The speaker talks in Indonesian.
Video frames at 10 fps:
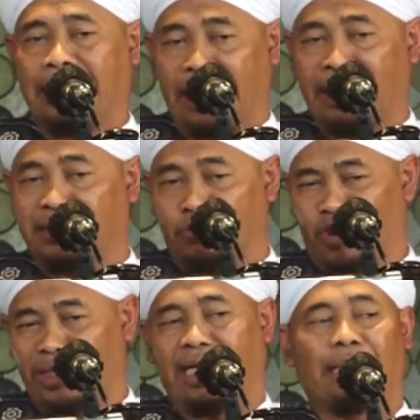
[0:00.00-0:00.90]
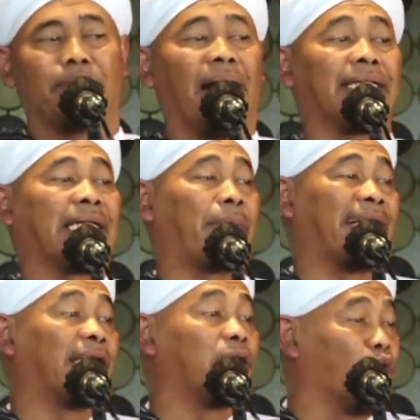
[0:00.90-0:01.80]
Karena semuanya kembali
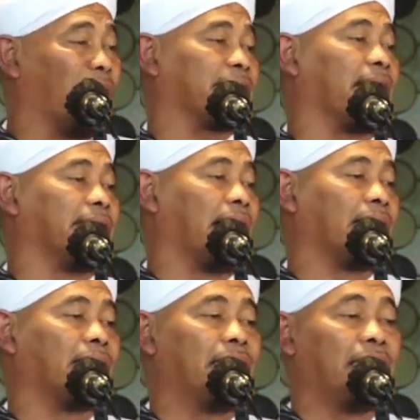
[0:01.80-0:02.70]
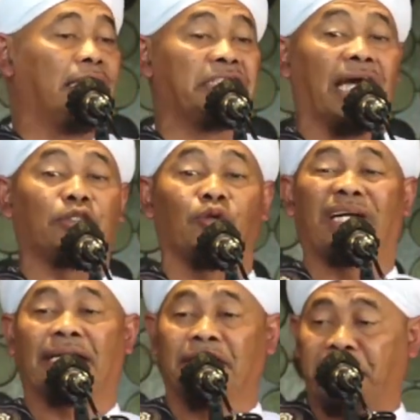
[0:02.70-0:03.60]
kepada dua saja, yaitu
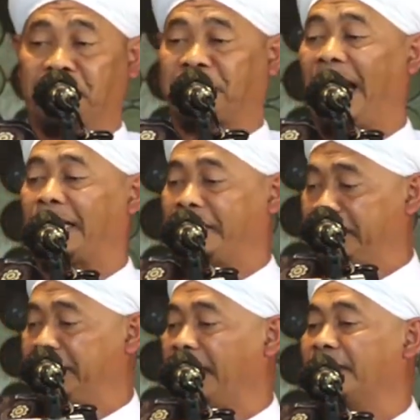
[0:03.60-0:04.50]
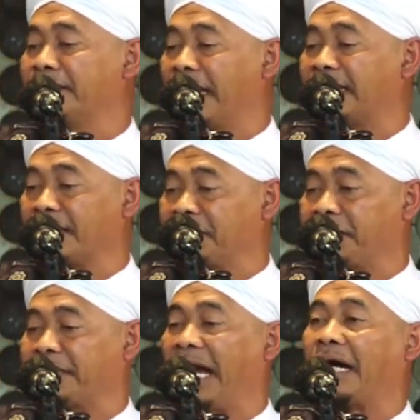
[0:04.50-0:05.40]
krisis akidah dan
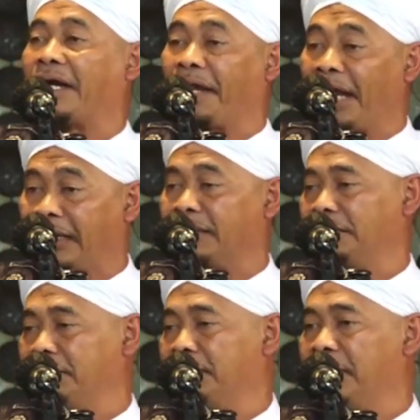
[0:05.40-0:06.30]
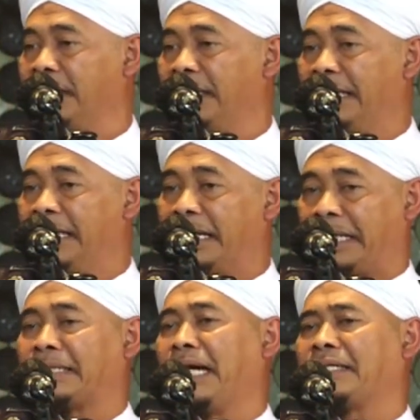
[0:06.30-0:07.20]
krisis akhlak.
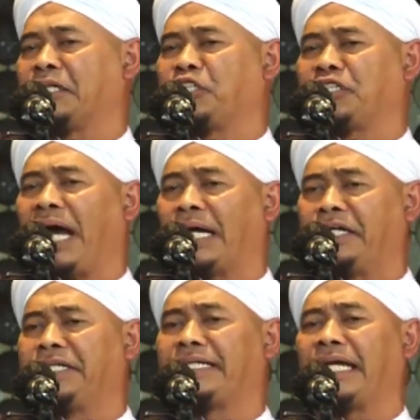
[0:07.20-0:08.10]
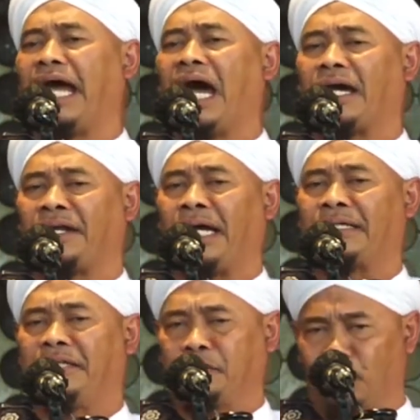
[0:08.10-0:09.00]
Karena krisis akidah dan
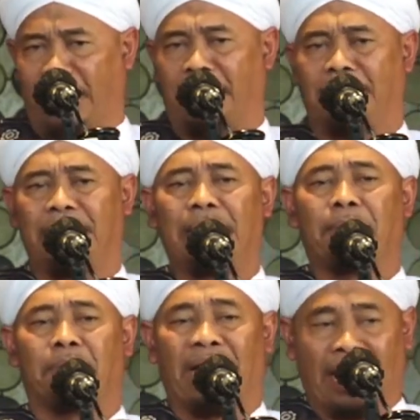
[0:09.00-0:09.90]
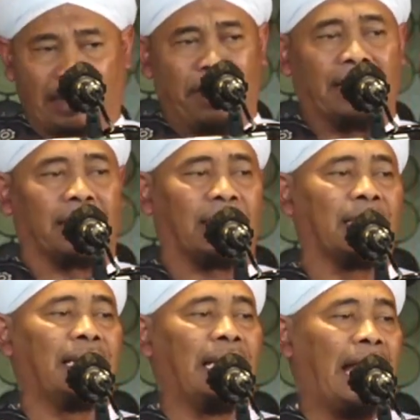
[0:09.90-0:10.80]
akhlak itulah
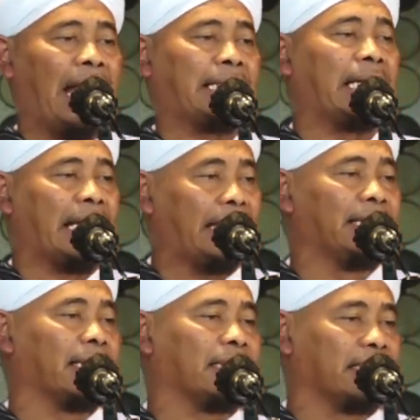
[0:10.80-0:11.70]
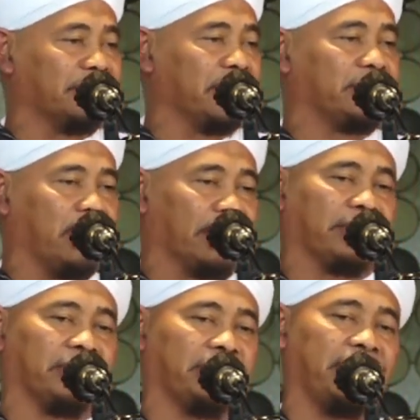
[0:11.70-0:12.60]
melebar akan lahir
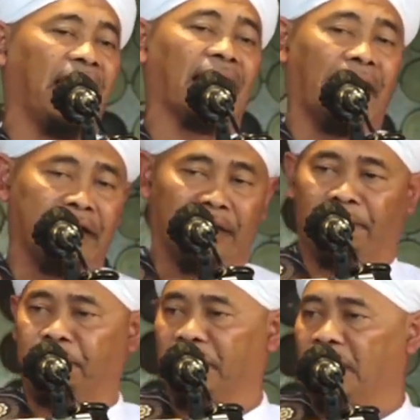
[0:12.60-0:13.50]
krisis-krisis yang lain.